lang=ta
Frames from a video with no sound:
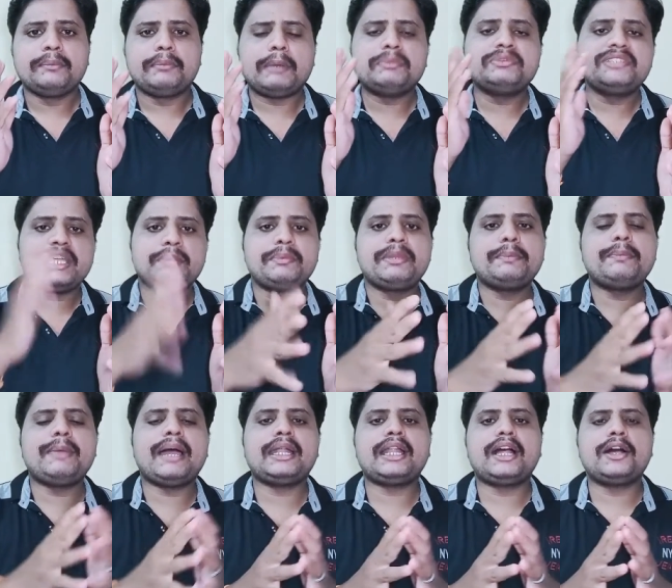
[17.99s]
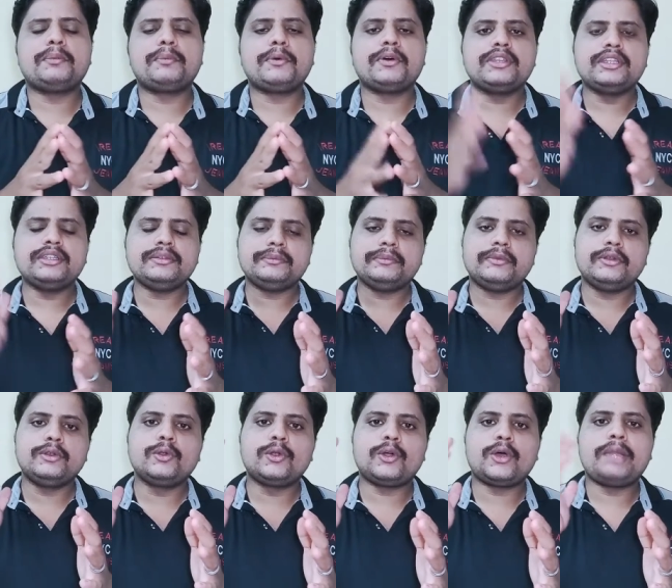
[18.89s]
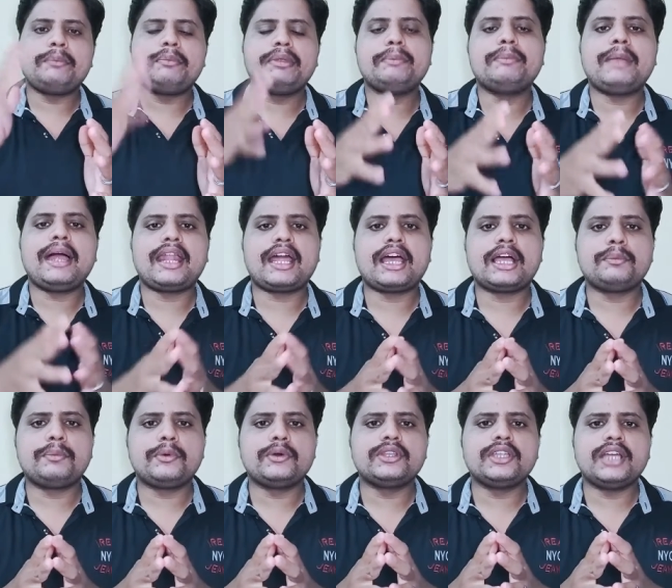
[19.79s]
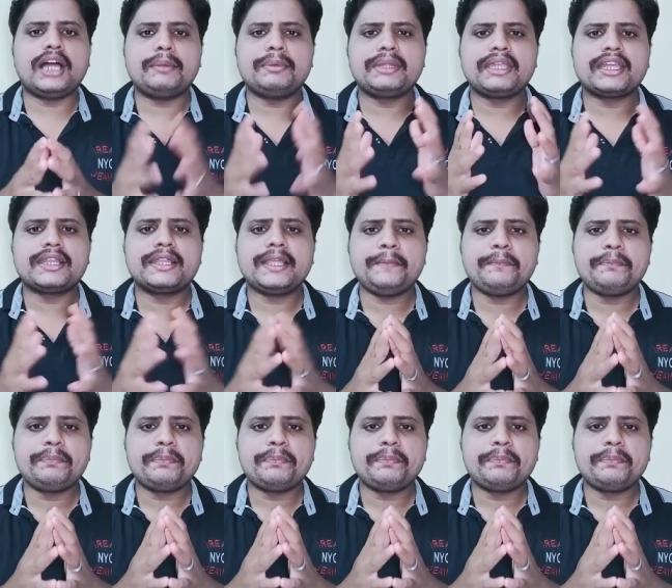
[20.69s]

பப்ஜி எப்படி பேன் ஆக போகுது லூடோ எப்படி பேன் ஆக போகுது அப்படிங்கிறத